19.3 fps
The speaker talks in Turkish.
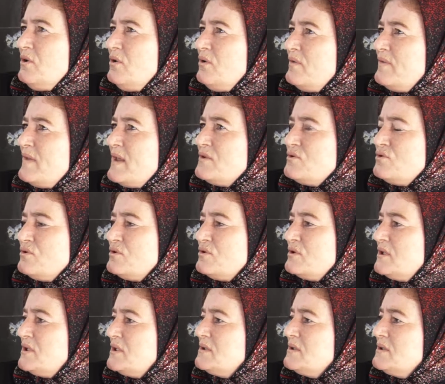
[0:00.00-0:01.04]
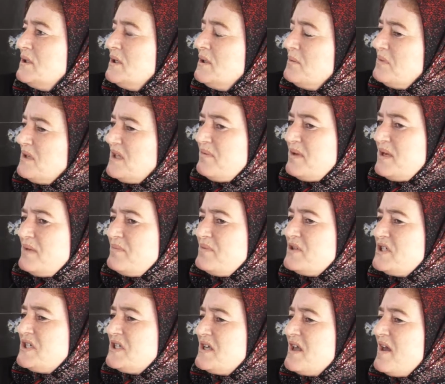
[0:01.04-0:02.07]
Ondan sonra bir de benim bir
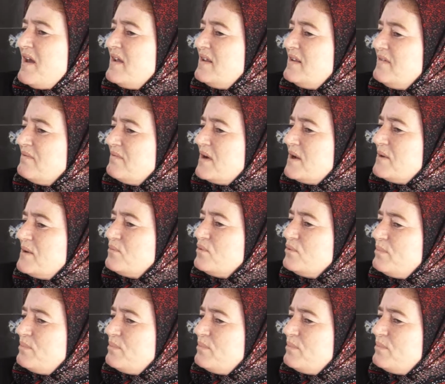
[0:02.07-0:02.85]
şikayetim var.